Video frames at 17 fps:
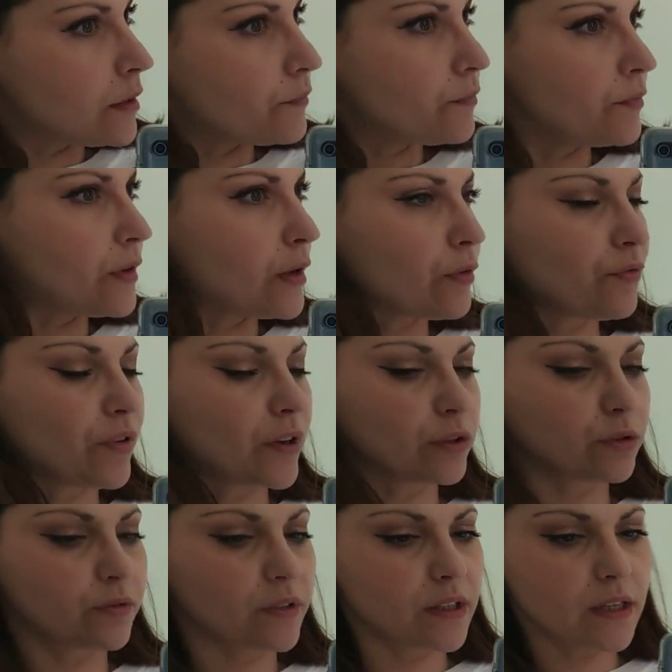uh, ve l'ho
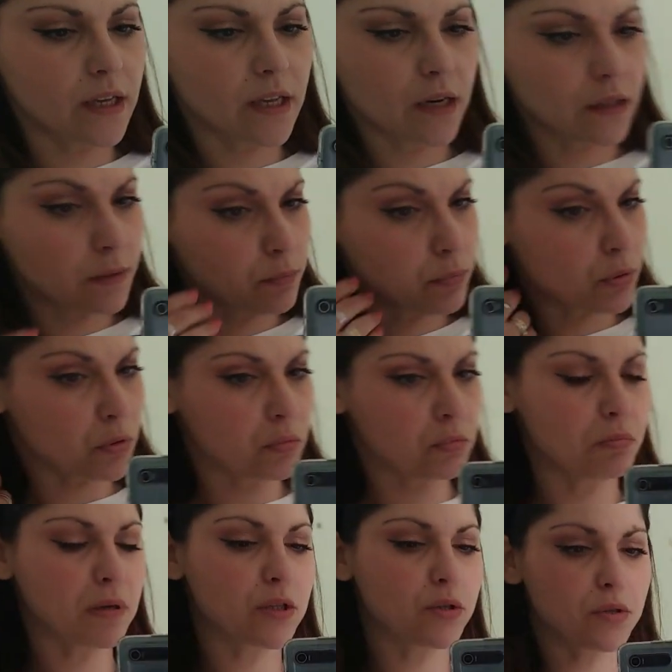fatto vedere tipo un
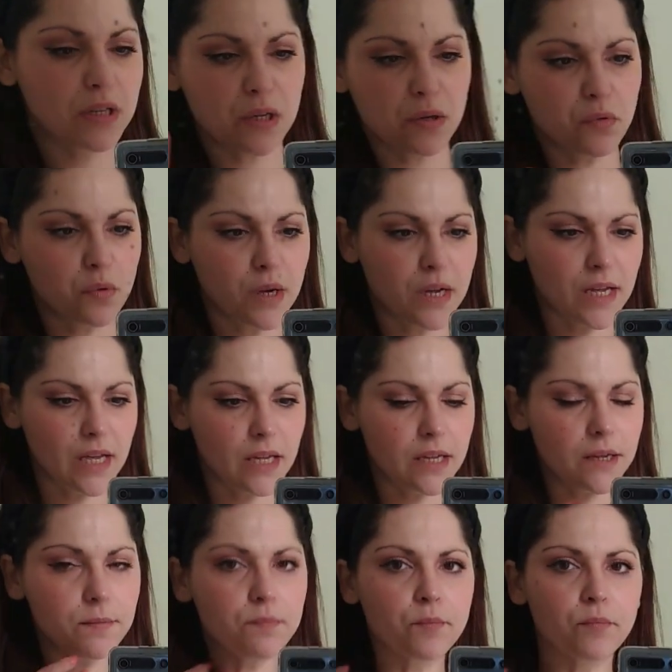mezzo
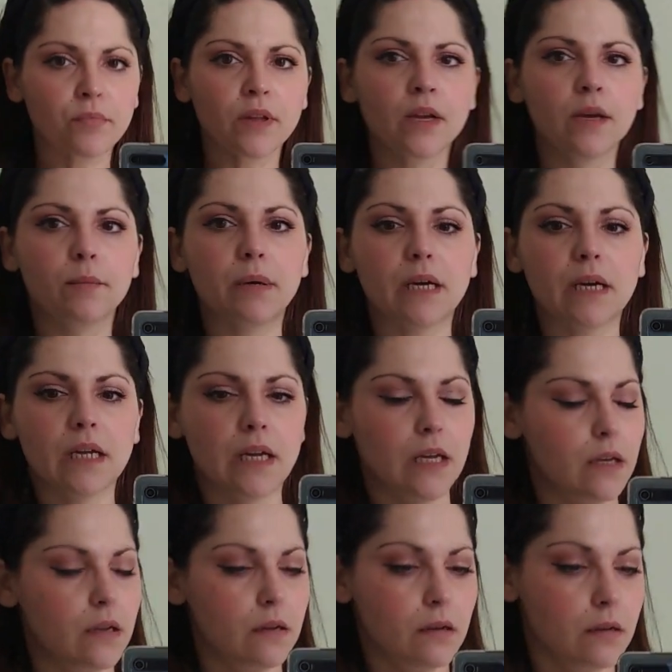keyway
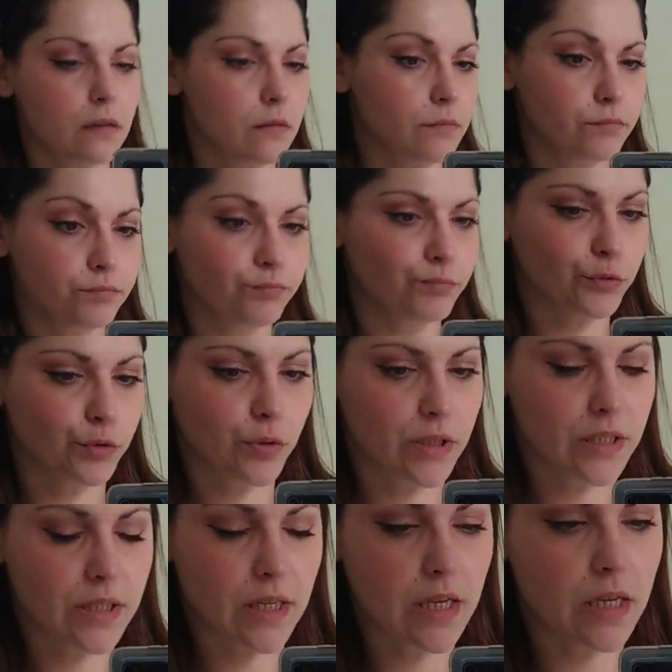perché uh,
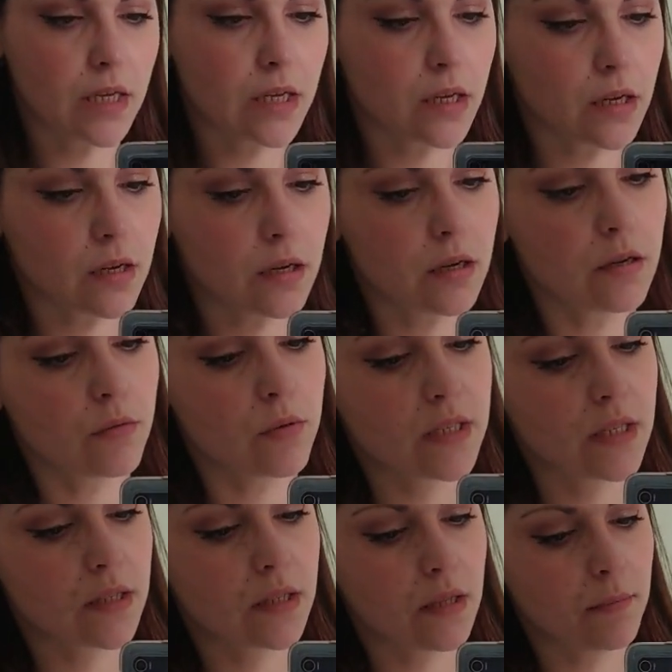queste,
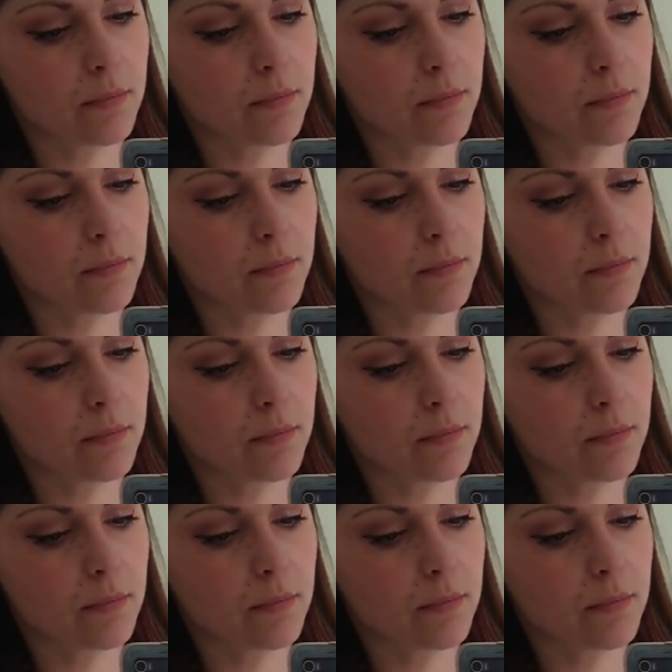queste,